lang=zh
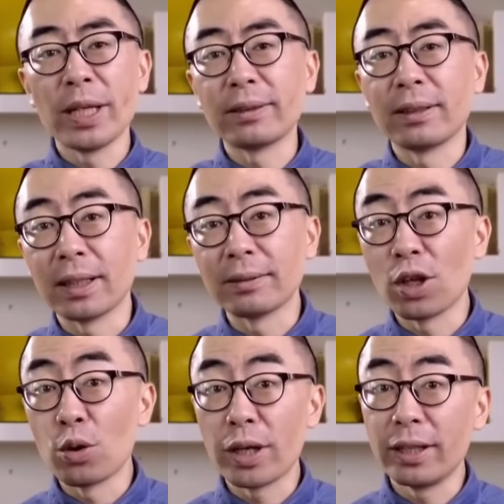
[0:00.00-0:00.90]
明等等，
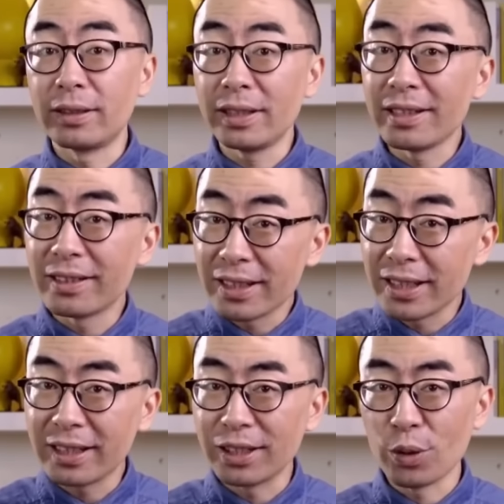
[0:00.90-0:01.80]
都可以提醒自
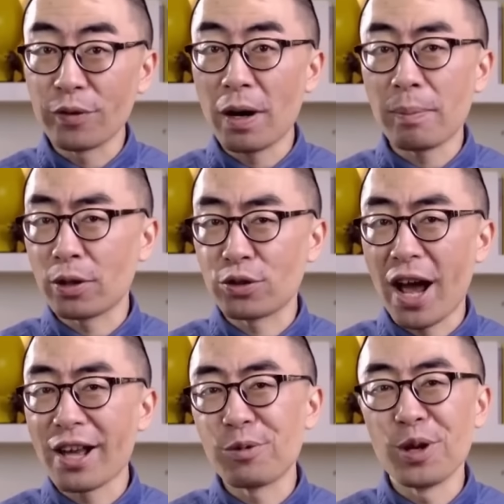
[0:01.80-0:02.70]
己和对方保持
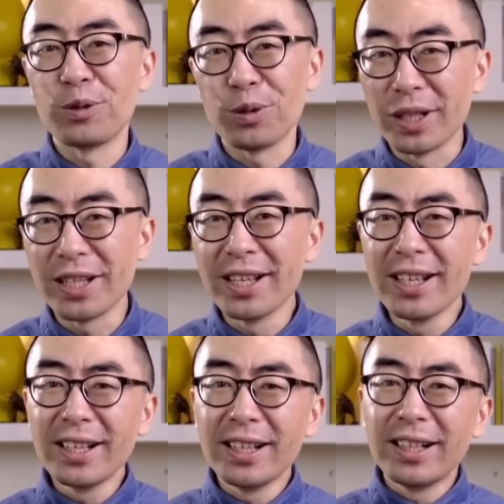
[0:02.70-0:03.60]
安全距离。
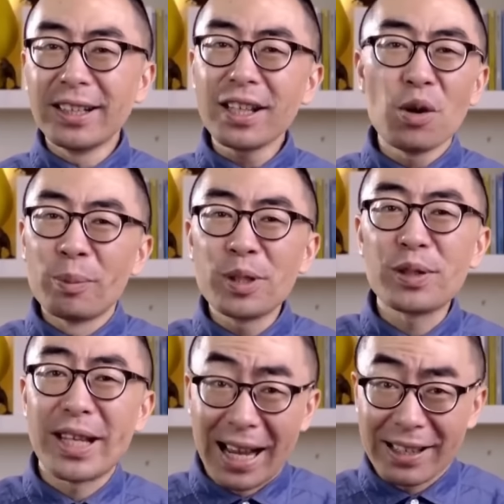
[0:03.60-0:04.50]
但我们就
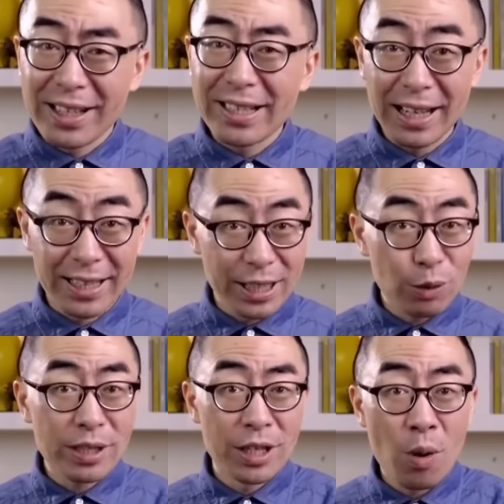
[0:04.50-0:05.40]
假设一下极
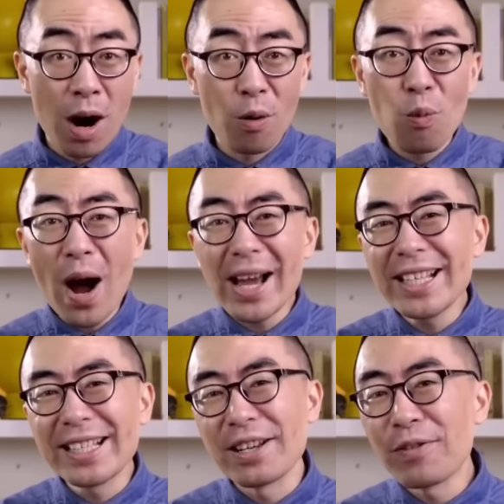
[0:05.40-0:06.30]
端情况啊，万
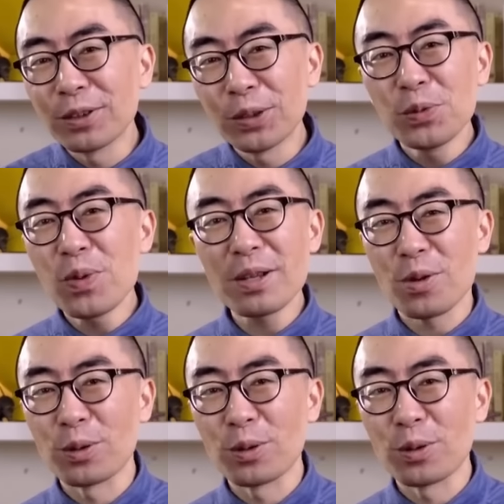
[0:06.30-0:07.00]
一前方突然